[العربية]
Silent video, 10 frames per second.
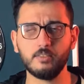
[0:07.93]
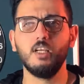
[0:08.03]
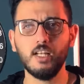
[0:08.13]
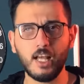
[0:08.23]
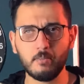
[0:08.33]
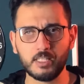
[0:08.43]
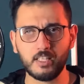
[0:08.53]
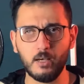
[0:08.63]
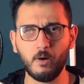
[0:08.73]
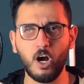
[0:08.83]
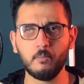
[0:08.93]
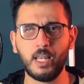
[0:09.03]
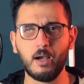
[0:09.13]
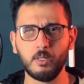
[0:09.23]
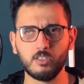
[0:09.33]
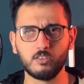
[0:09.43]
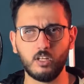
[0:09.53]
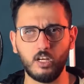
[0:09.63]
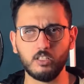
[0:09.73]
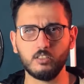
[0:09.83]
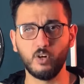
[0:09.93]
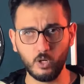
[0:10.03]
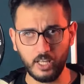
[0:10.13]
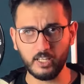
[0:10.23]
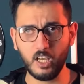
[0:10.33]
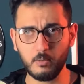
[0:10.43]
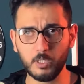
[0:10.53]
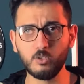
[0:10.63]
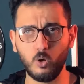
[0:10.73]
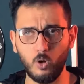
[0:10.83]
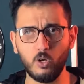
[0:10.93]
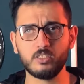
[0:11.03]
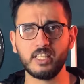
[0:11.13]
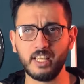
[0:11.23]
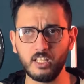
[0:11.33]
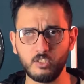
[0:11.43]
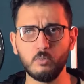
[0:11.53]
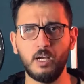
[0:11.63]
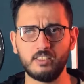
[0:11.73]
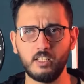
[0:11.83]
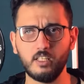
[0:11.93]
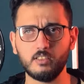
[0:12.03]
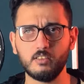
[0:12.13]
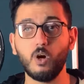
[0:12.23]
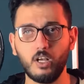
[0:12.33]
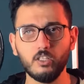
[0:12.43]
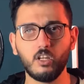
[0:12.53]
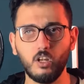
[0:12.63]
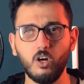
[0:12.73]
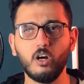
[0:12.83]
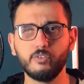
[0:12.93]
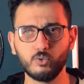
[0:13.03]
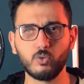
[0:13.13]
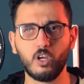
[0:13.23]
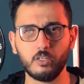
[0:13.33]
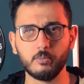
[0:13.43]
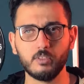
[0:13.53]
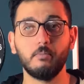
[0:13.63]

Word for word: إلا من تاب وعمل عملا صالحا فأولئك يبدل الله سيئاتهم حسنات وكان الله غفورا رحيما.